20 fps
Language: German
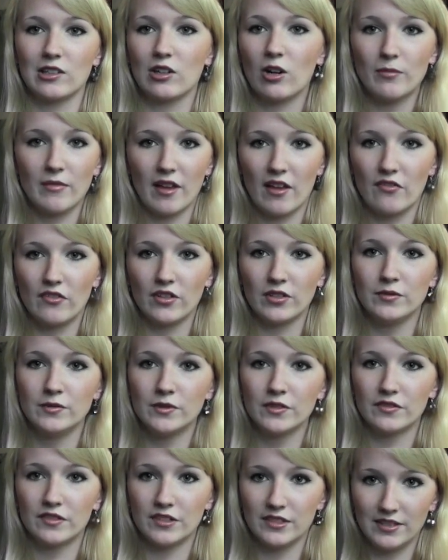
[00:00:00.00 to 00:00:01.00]
der kommt einfach
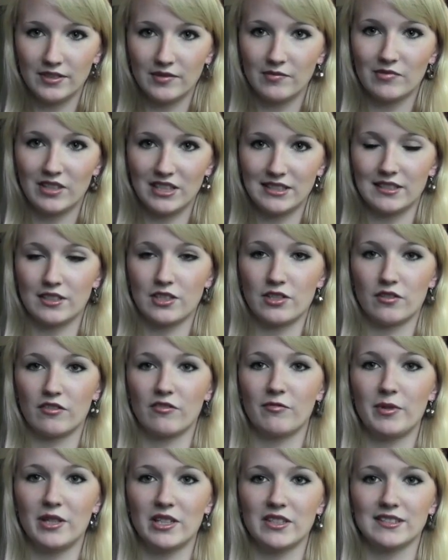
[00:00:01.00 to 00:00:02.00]
nur von diesem
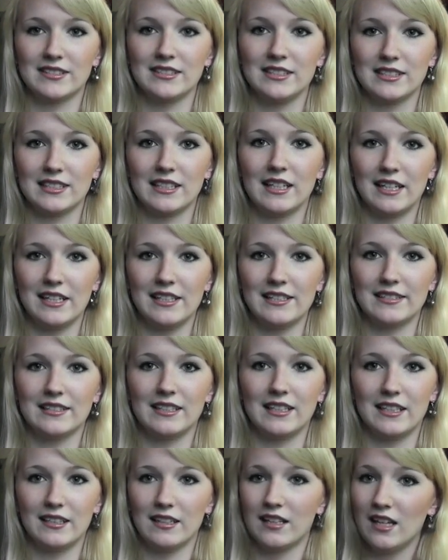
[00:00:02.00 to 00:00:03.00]
Wasserstoffperoxidgehalt,
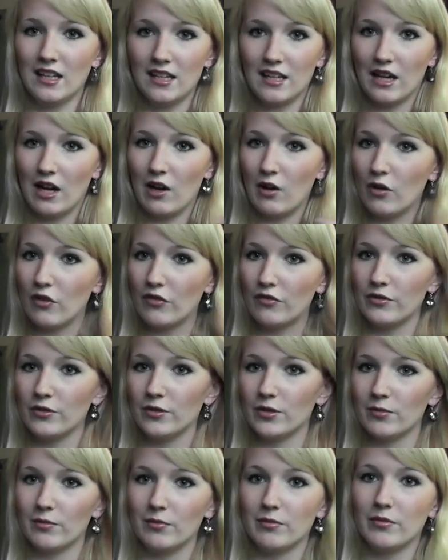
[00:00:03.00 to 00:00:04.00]
der auch
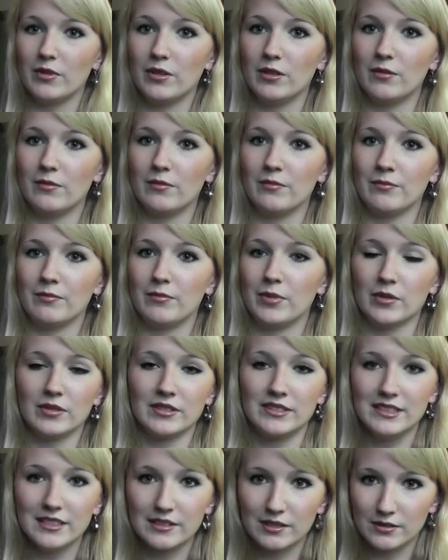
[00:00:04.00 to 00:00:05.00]
für ähm,
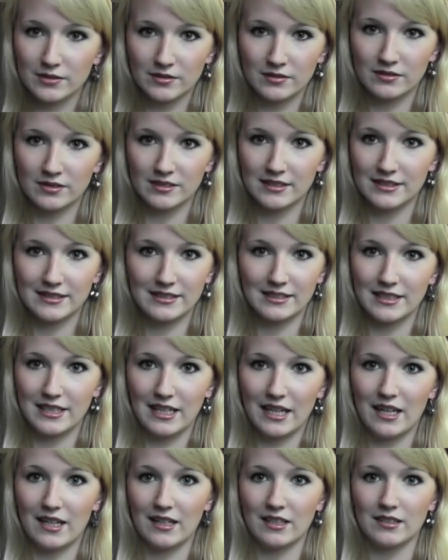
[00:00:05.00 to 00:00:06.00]
Blondierungen ist, die
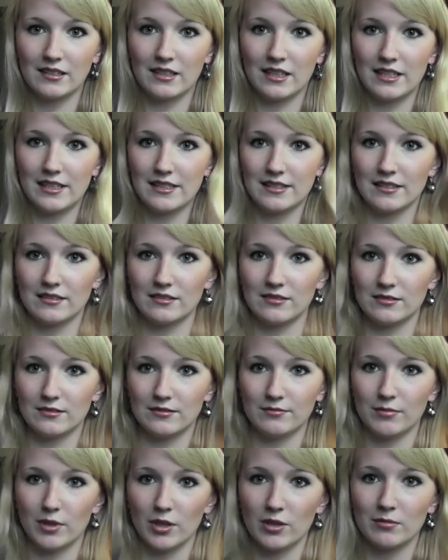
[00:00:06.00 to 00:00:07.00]
die Haare halt äh,
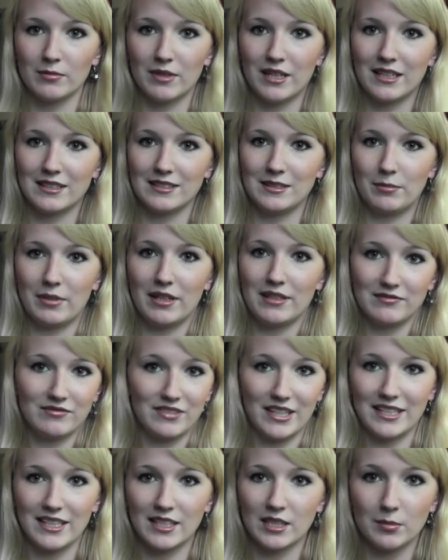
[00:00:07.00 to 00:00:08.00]
blond machen, die
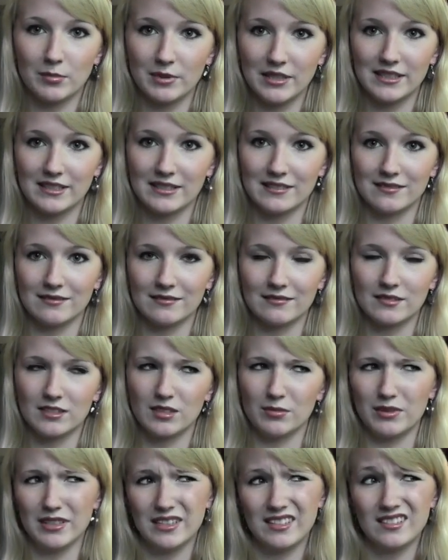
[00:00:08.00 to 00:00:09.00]
werden ja geblichen.
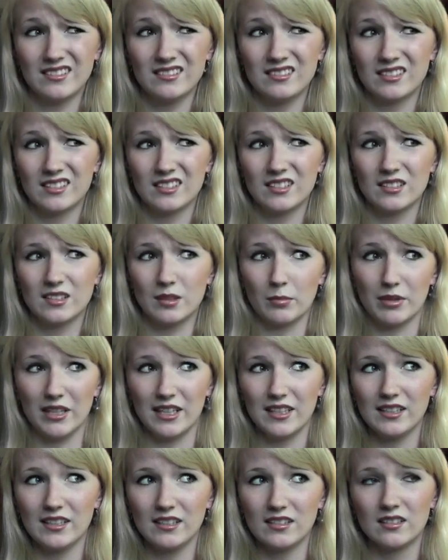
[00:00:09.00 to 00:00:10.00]
Geblichen?
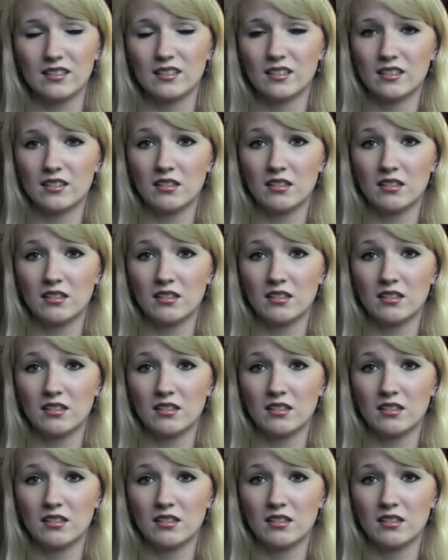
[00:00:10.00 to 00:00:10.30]
Gebleicht?